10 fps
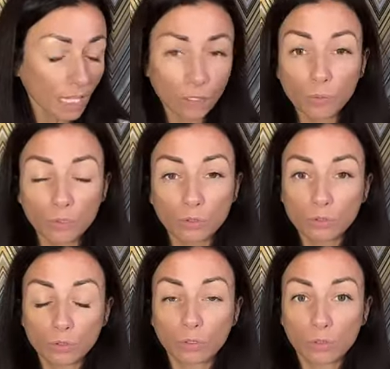
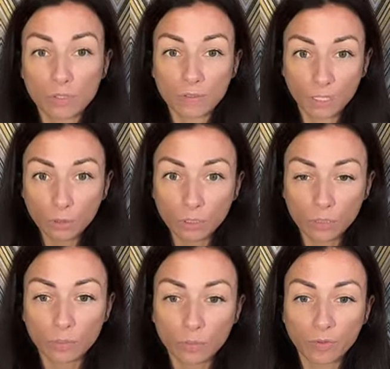гребаную историю с войной,
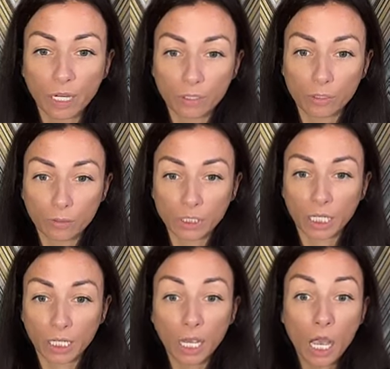где убивают
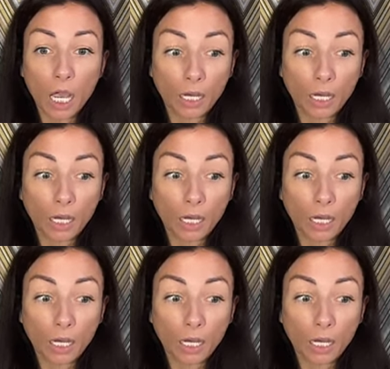людей,